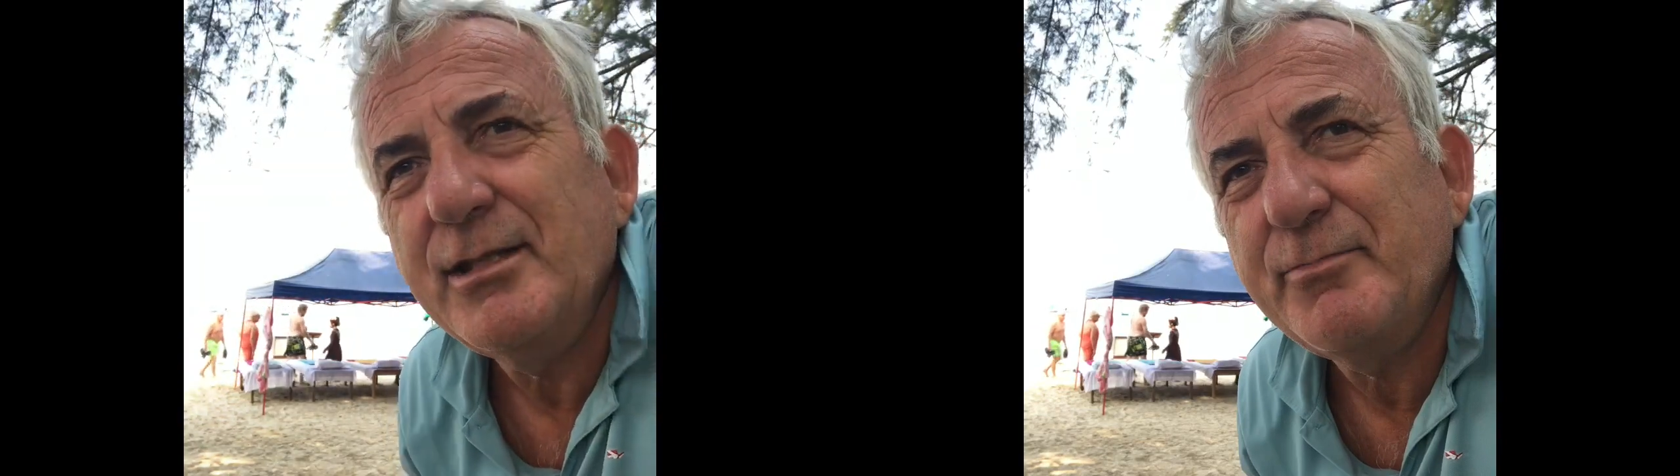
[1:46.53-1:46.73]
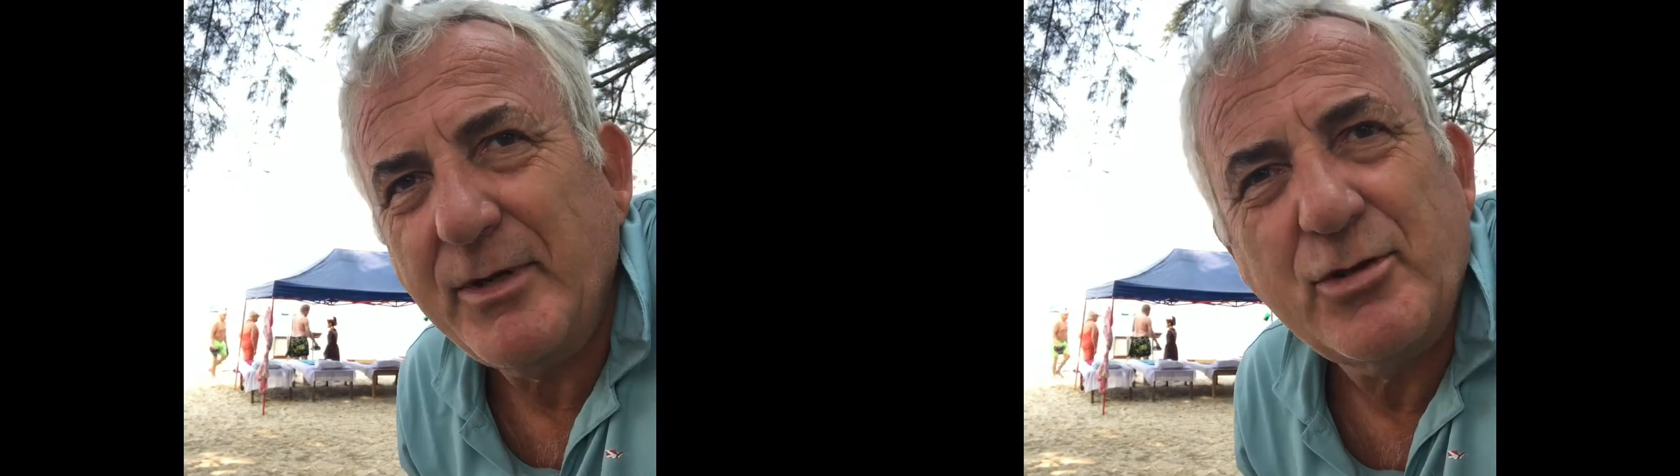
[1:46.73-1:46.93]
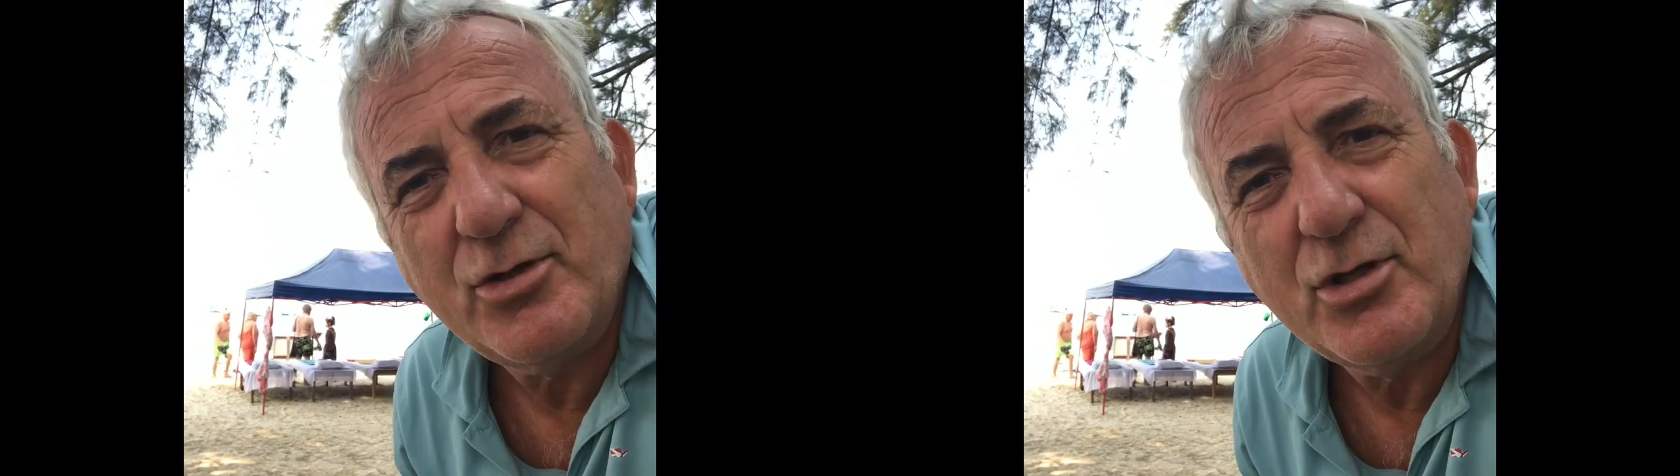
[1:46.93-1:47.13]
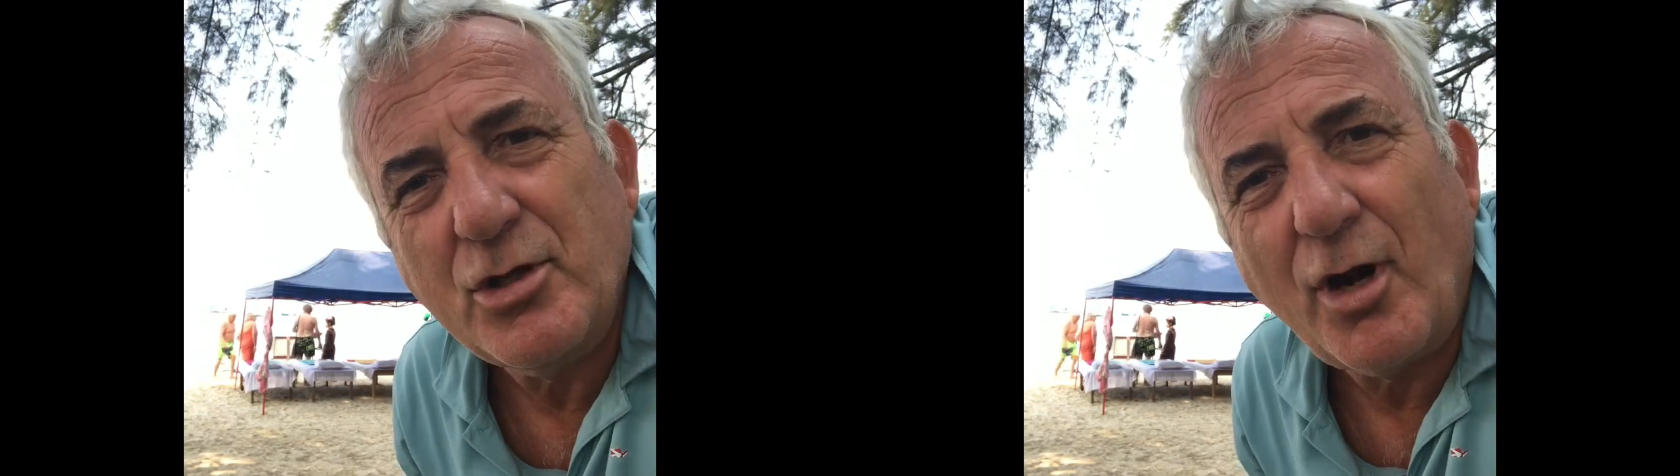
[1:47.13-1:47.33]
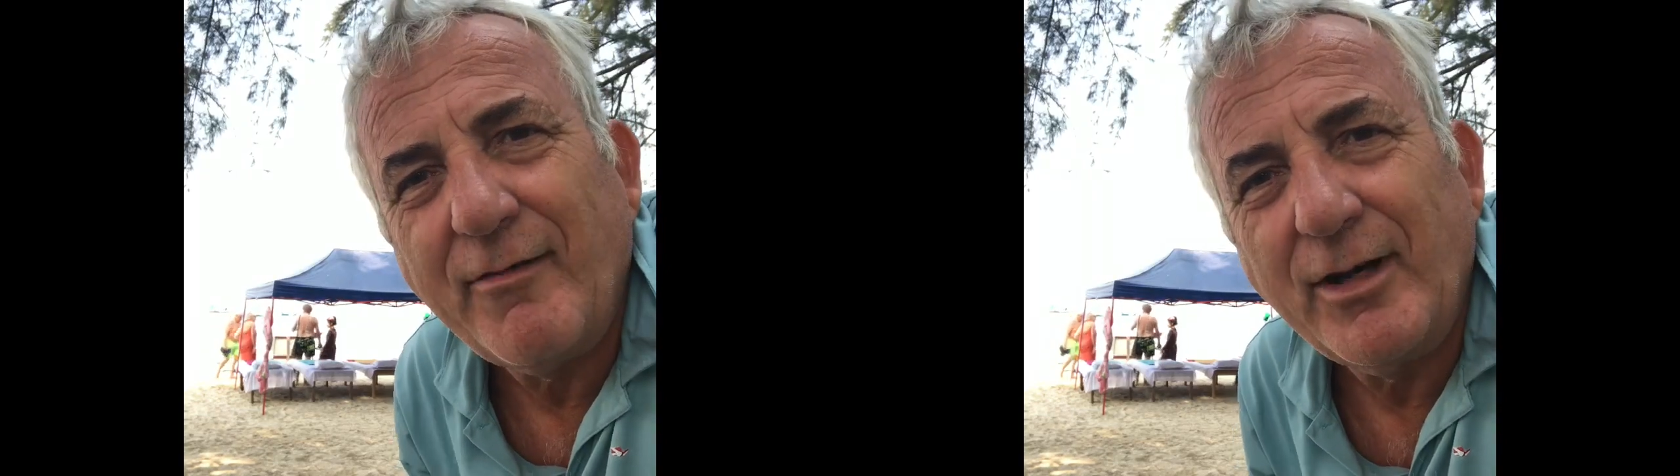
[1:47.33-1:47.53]
spesso si
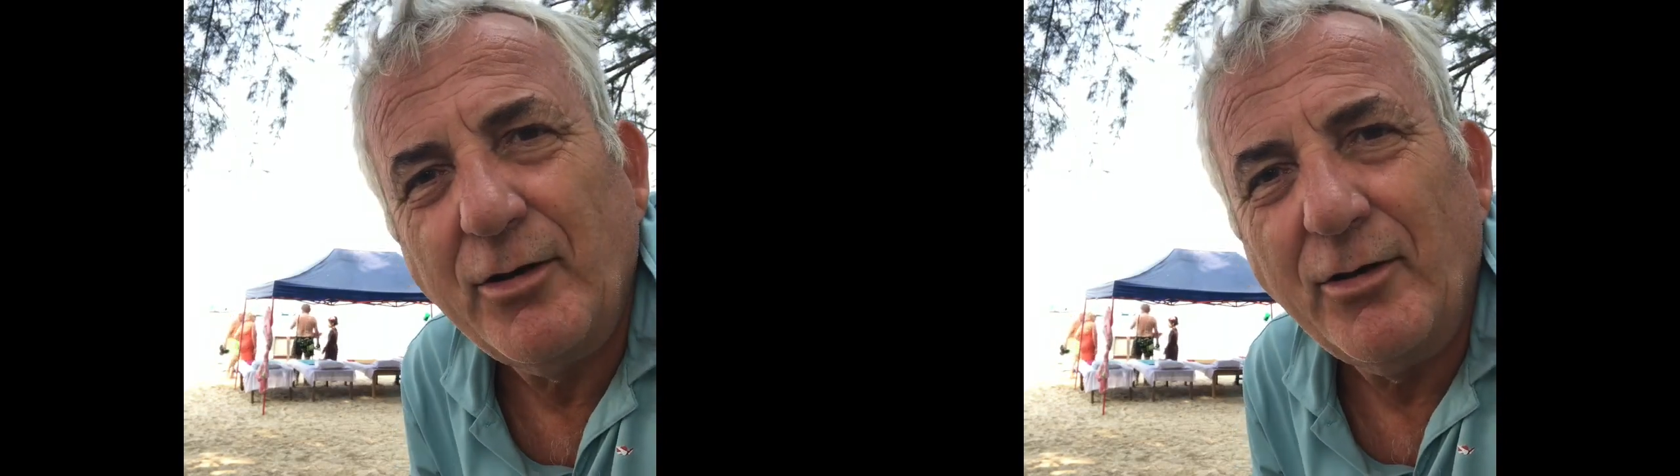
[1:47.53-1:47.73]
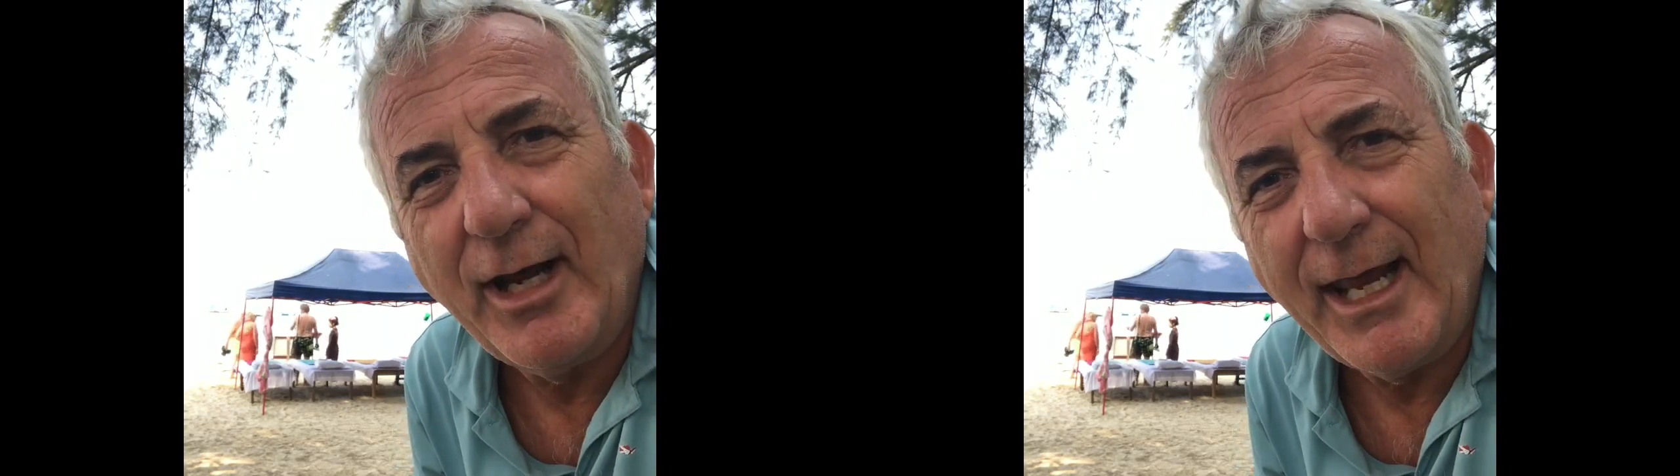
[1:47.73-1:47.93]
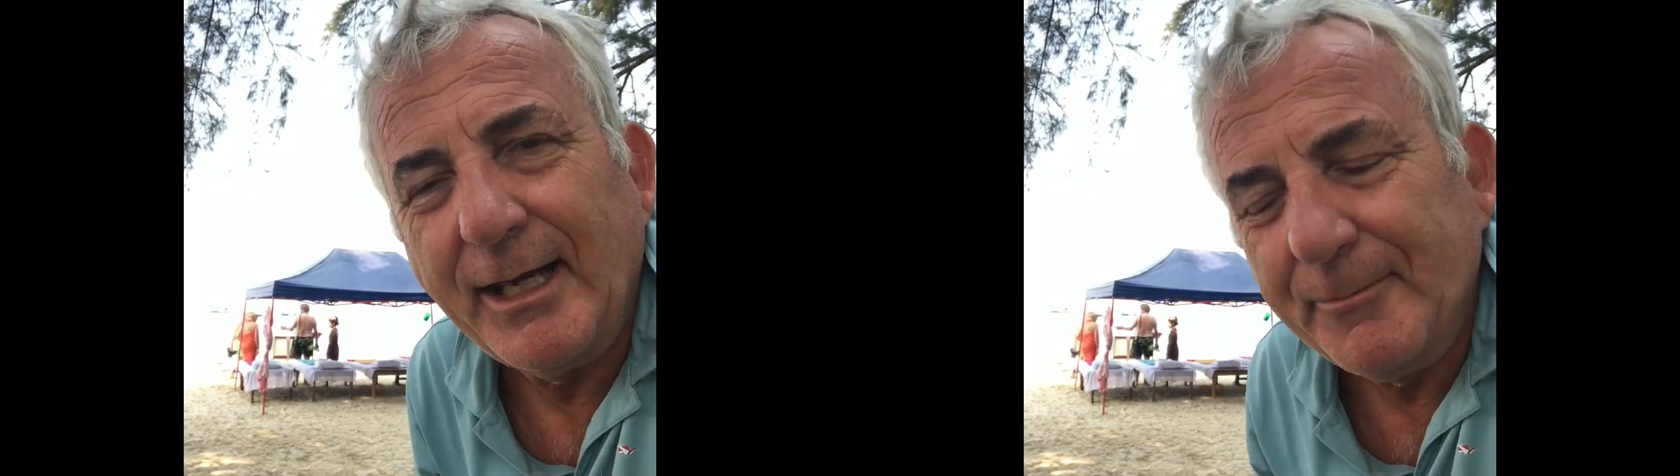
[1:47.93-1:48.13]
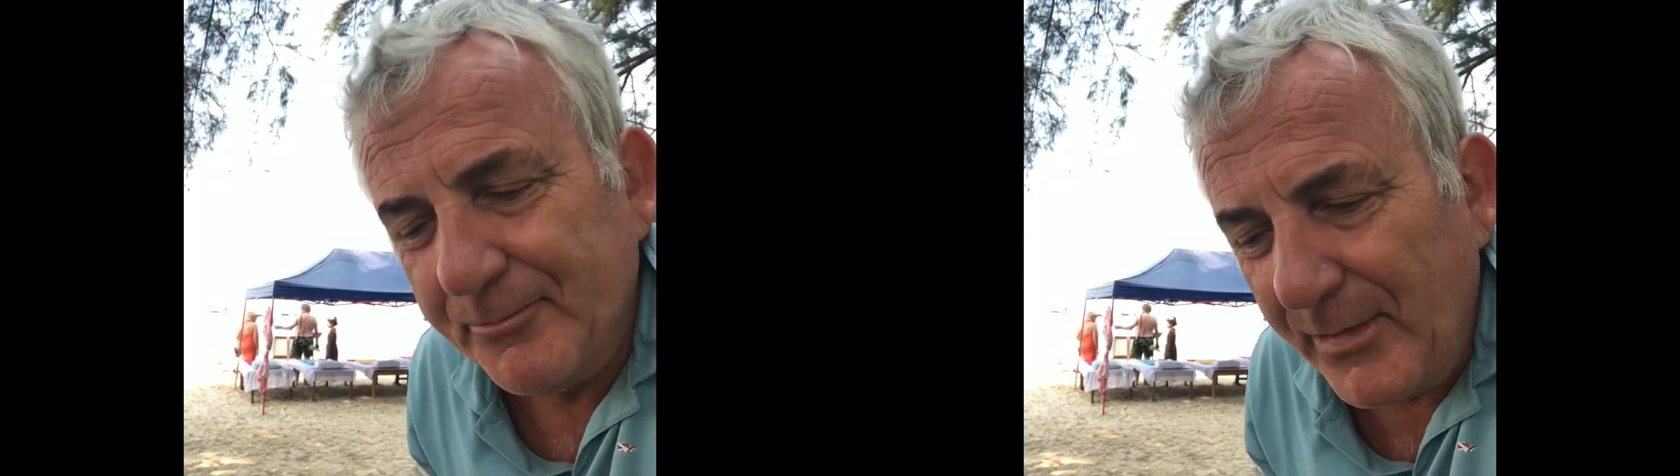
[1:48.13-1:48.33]
trova con lei.